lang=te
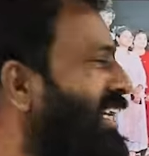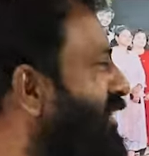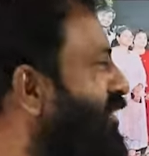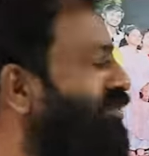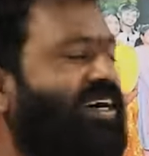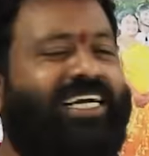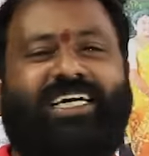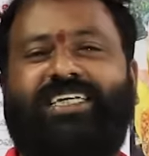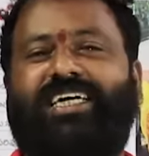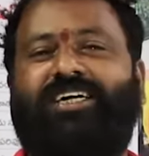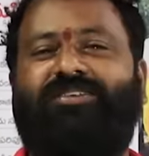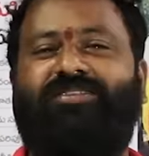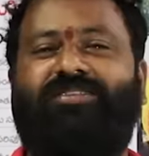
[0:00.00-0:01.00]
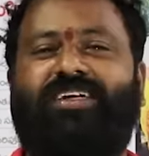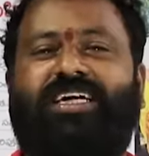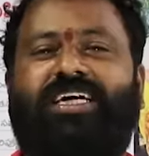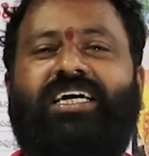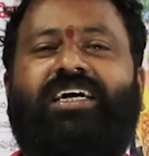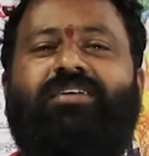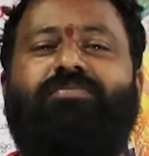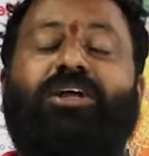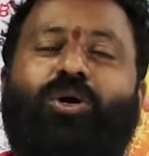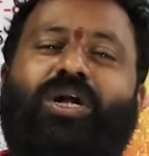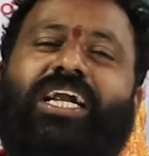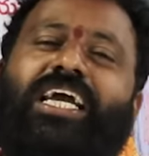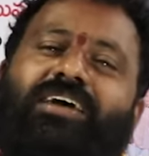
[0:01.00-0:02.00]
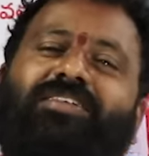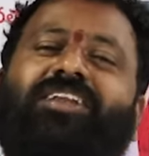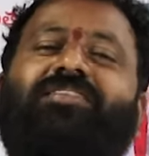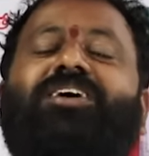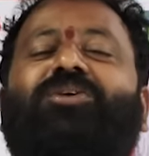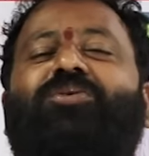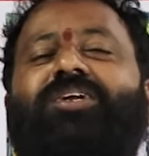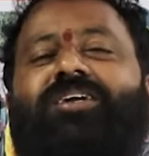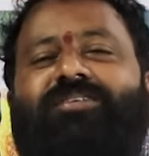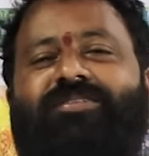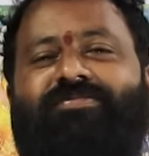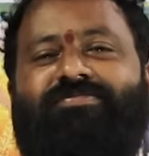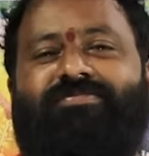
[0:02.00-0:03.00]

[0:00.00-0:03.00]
ఎందుకు మాట్లాడతలేవు మీ నోట్లో ఎవరిని పెట్టుకున్నారు